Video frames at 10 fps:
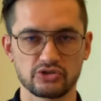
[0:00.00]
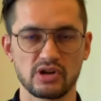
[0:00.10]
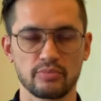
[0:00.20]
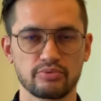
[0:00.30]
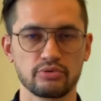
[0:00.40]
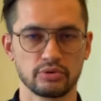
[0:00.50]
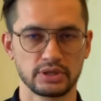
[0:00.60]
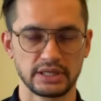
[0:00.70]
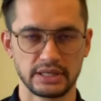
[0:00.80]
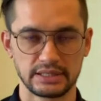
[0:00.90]
un peu
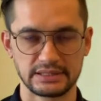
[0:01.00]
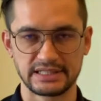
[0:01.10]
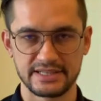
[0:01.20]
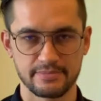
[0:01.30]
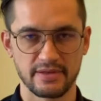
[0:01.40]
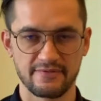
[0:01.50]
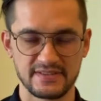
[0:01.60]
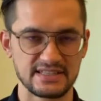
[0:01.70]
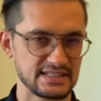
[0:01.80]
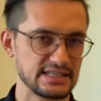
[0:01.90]
des aspects
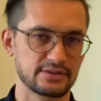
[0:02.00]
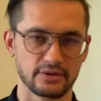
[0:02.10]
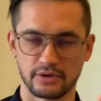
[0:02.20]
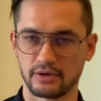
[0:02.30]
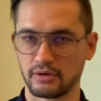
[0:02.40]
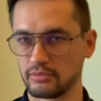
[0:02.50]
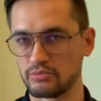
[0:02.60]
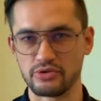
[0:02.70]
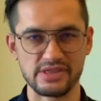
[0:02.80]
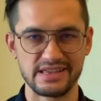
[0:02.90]
physiques, euh,
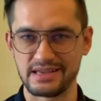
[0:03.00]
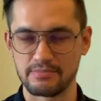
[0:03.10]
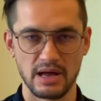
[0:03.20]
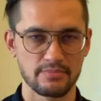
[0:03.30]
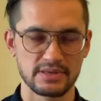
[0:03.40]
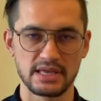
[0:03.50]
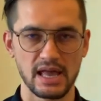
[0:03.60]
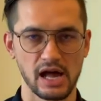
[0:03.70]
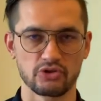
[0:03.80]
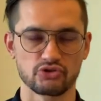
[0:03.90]
monnaie, papier,
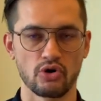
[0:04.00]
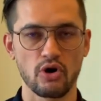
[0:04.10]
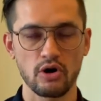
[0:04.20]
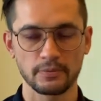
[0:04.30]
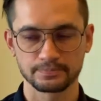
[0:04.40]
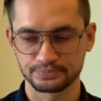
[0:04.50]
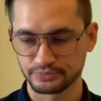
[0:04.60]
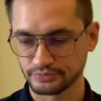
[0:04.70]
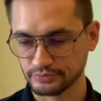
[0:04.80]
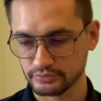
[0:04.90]
argent, or,
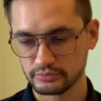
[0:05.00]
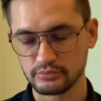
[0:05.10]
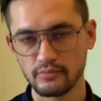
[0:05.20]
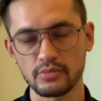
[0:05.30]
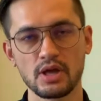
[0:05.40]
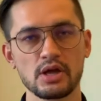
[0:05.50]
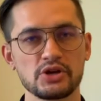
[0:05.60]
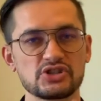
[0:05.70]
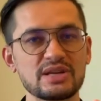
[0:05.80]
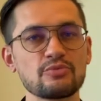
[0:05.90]

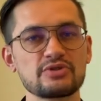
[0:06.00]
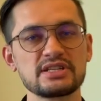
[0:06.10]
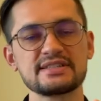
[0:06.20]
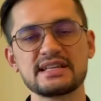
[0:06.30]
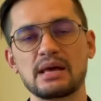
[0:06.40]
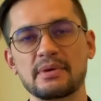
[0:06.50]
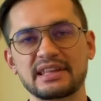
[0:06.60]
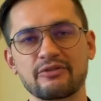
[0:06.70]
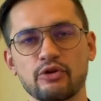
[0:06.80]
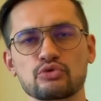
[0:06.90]
j'aime utiliser la
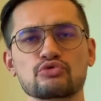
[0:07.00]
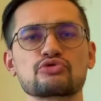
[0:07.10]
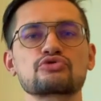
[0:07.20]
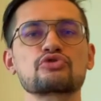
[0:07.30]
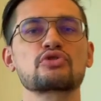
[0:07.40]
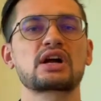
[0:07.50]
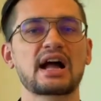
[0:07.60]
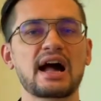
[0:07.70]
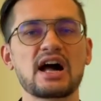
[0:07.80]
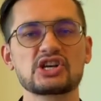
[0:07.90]
métaphore du
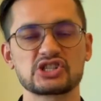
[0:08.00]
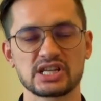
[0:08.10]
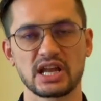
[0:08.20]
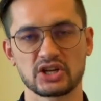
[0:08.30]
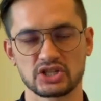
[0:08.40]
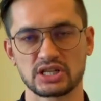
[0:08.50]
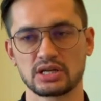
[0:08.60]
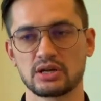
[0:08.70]
stockage d'énergie.